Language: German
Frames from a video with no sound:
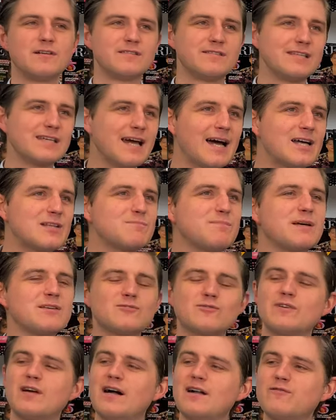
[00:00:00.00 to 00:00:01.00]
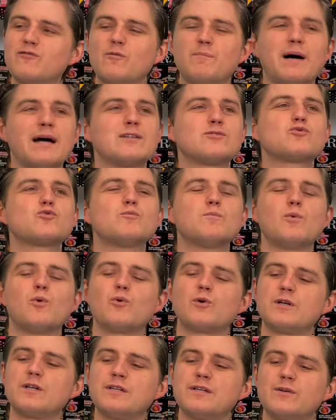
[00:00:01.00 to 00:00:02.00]
Sicherheitspersonal
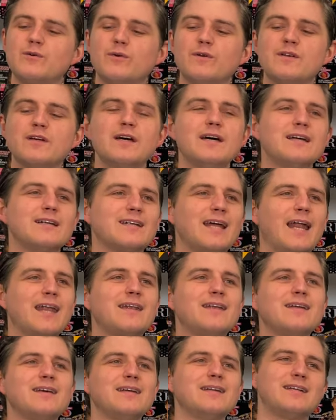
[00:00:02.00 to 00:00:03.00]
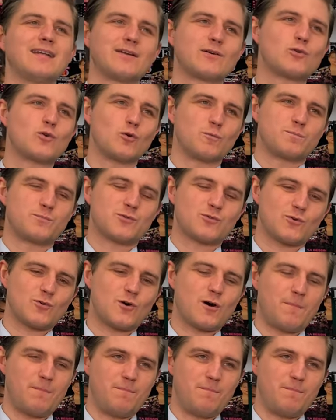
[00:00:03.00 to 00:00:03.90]
vorbeizumogeln und dann in den Club zu kommen.